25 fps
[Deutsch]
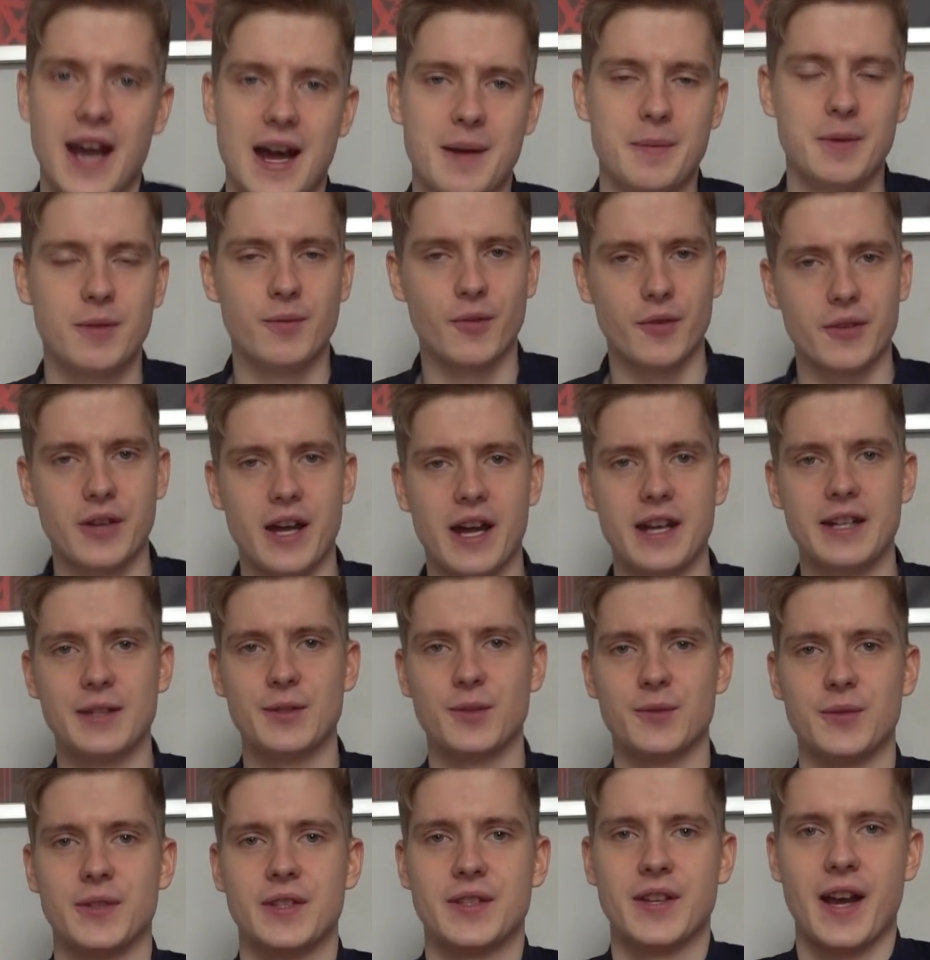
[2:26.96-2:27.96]
habe ich momentan nicht
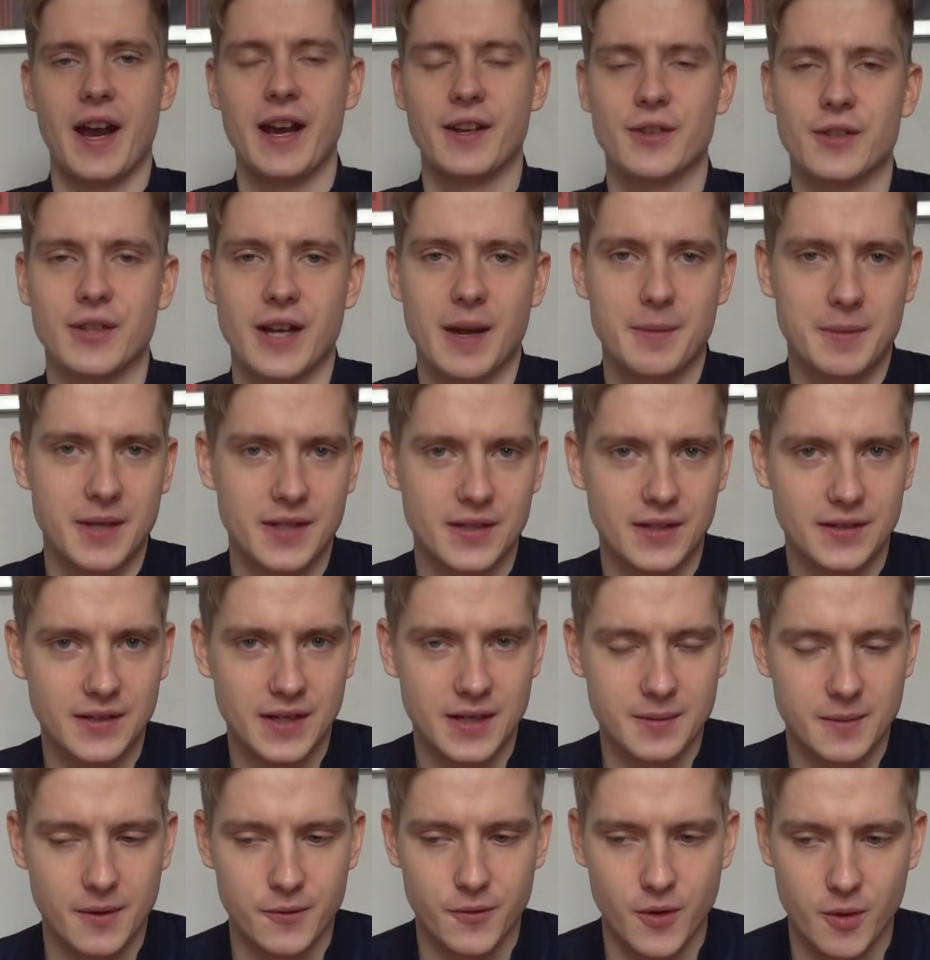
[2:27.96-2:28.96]
so viel Zeit und habe das jetzt
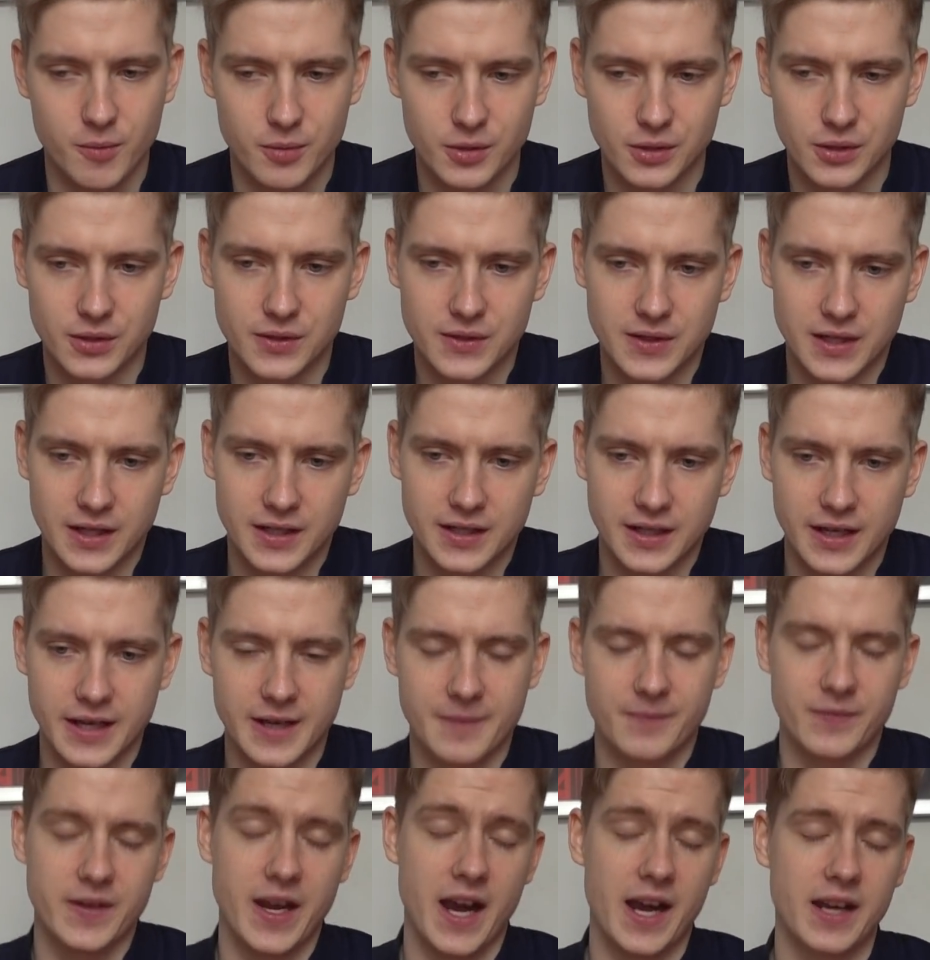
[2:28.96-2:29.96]
erstmal vorproduziert.
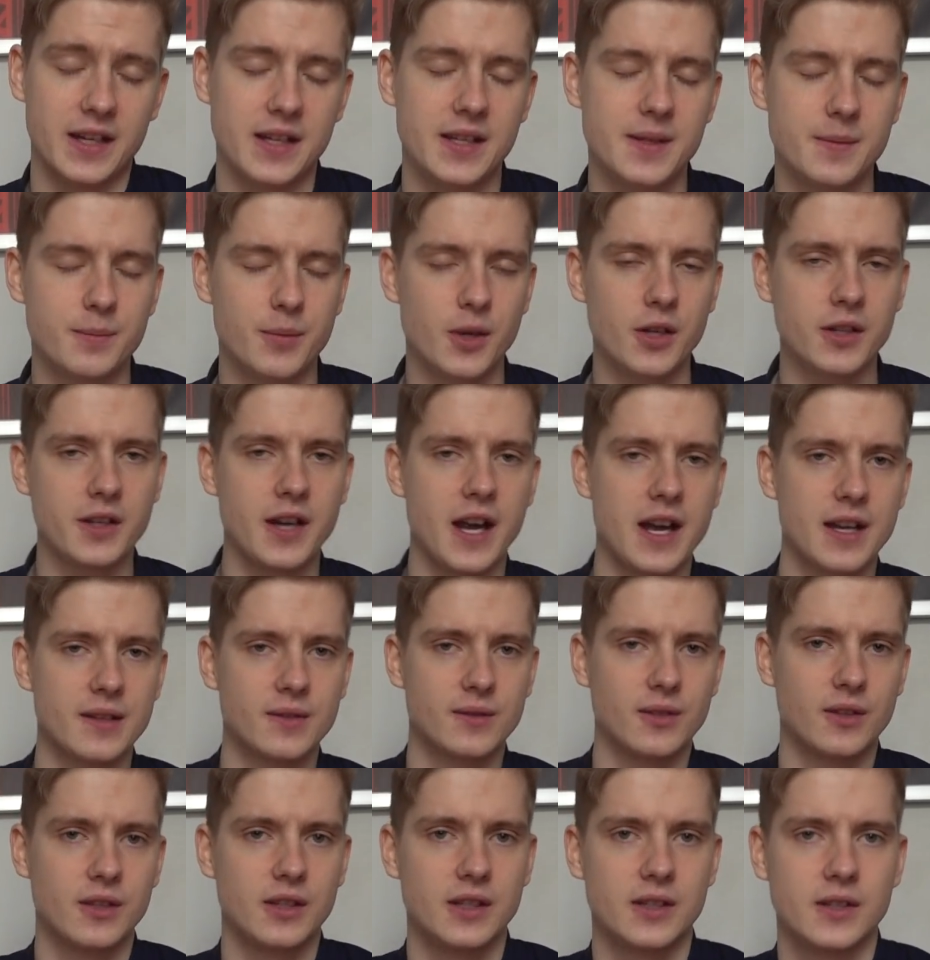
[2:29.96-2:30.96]
Ähm, ja, in diesem
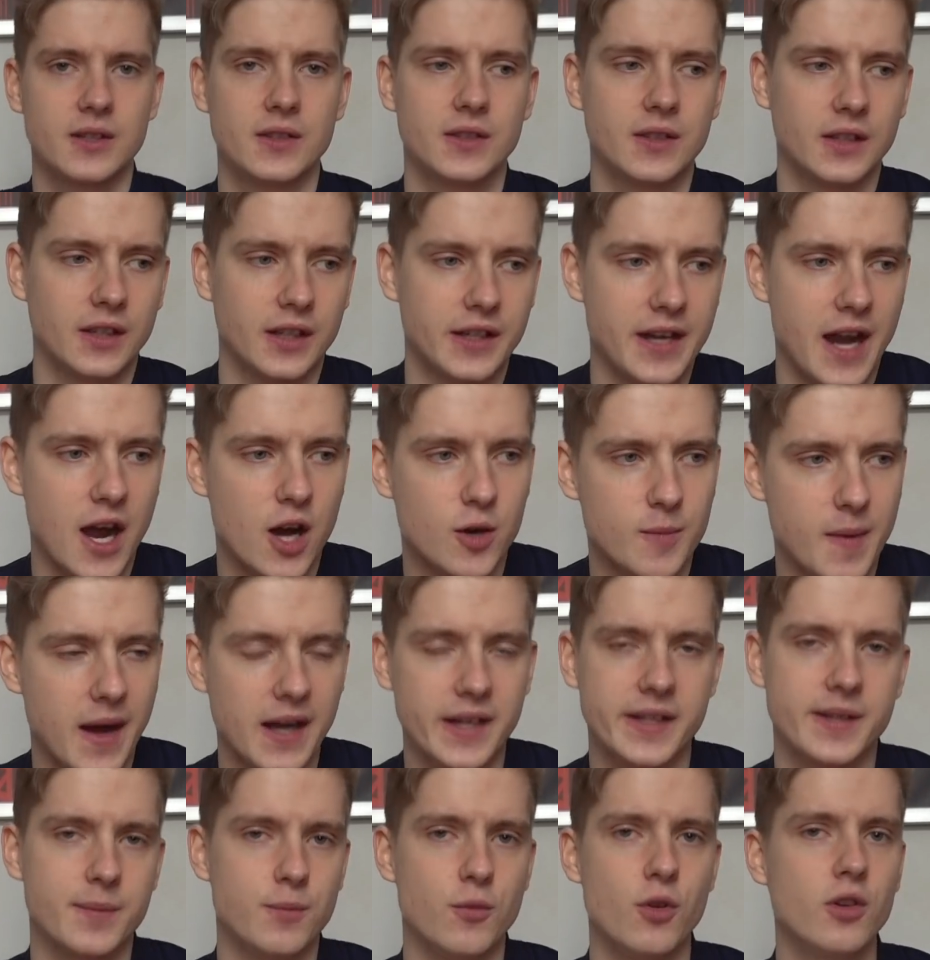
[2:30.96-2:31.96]
Podcast soll es äh, ja um
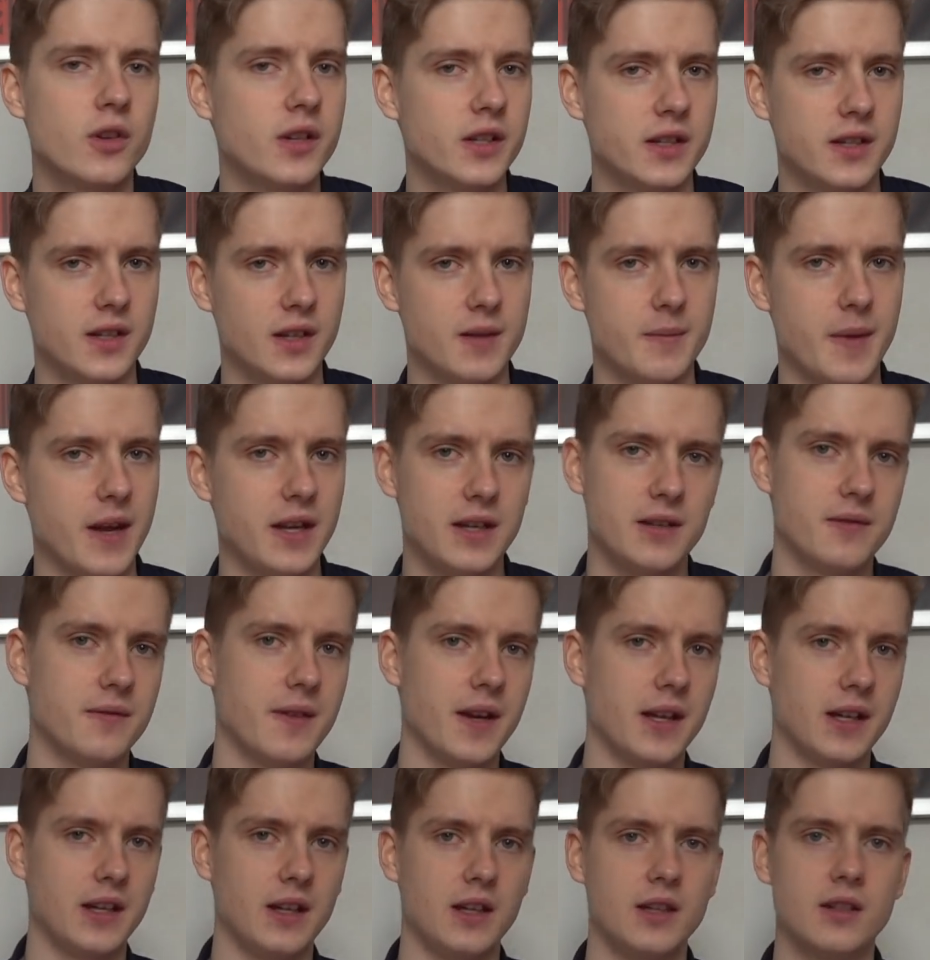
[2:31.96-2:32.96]
alles Mögliche im
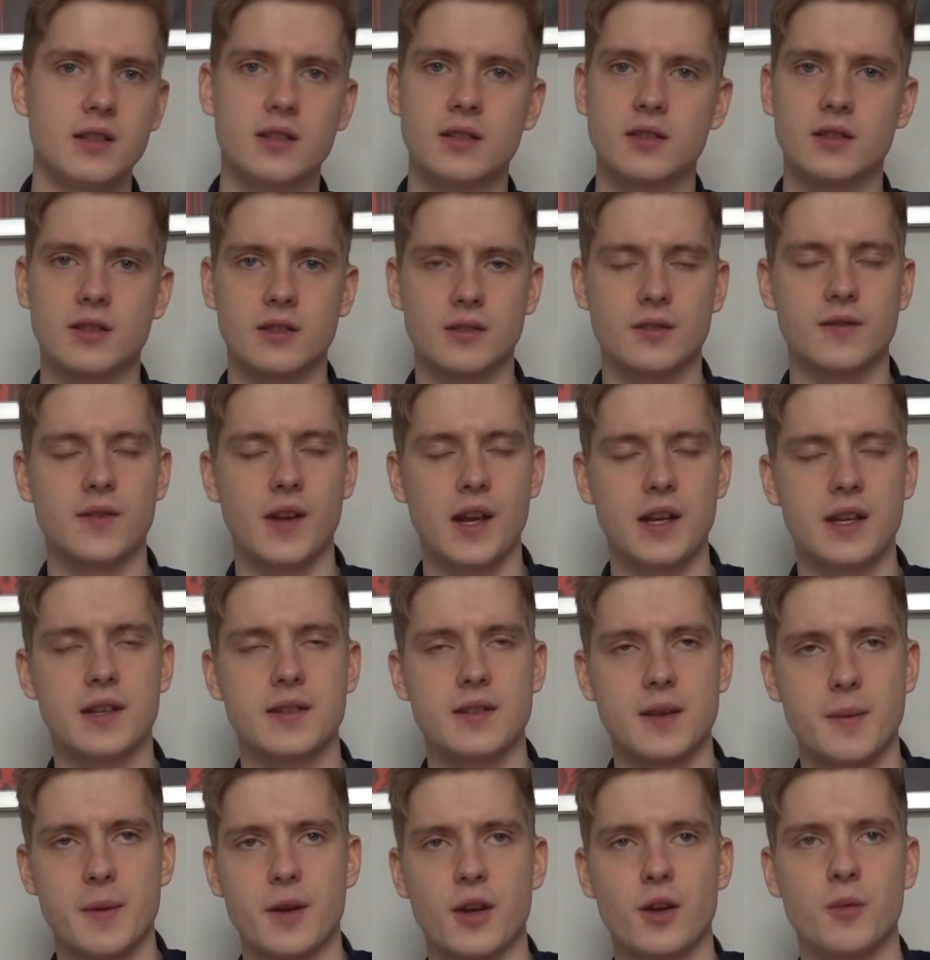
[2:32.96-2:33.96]
Endeffekt gehen. Das werde ich
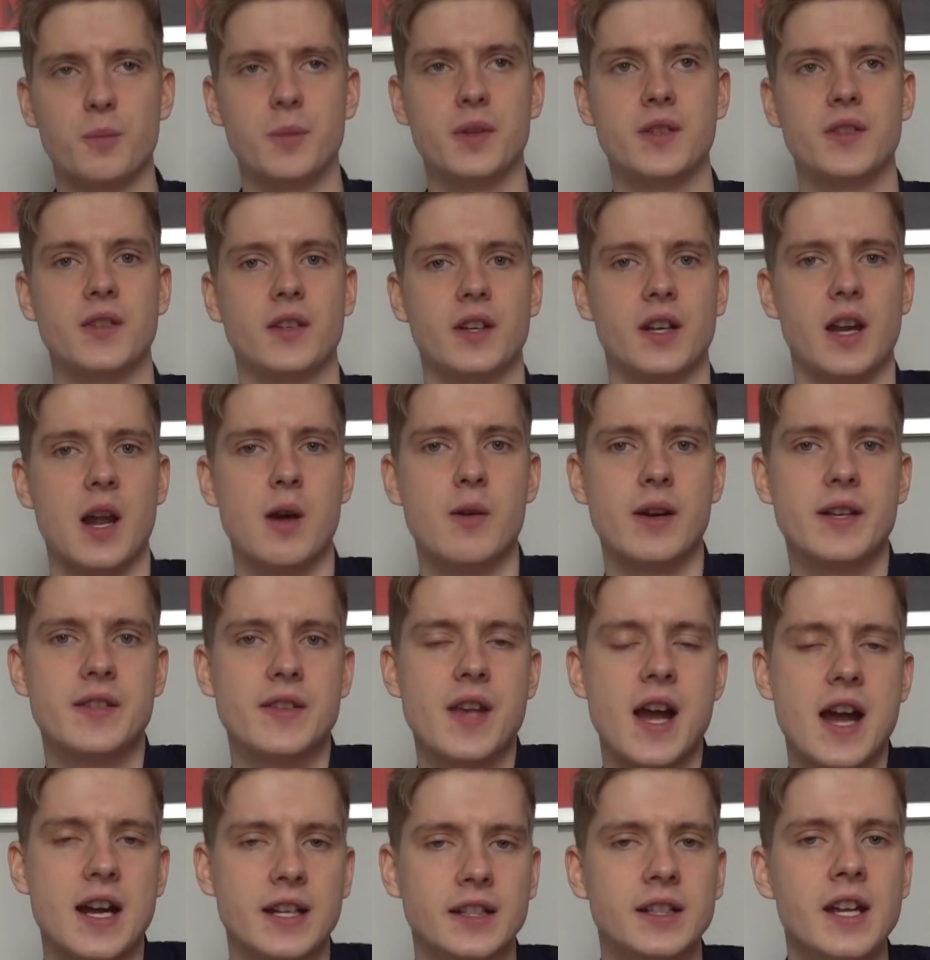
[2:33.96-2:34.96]
jetzt aber noch ein bisschen genauer
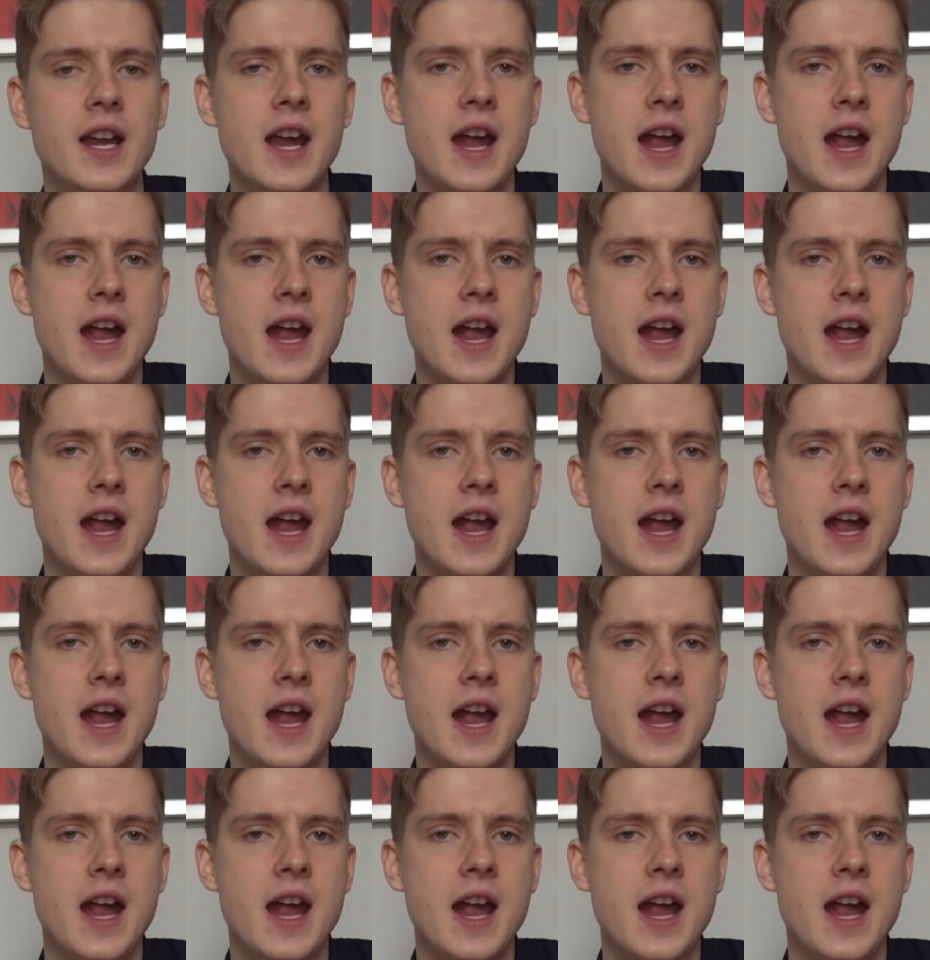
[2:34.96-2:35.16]
sagen.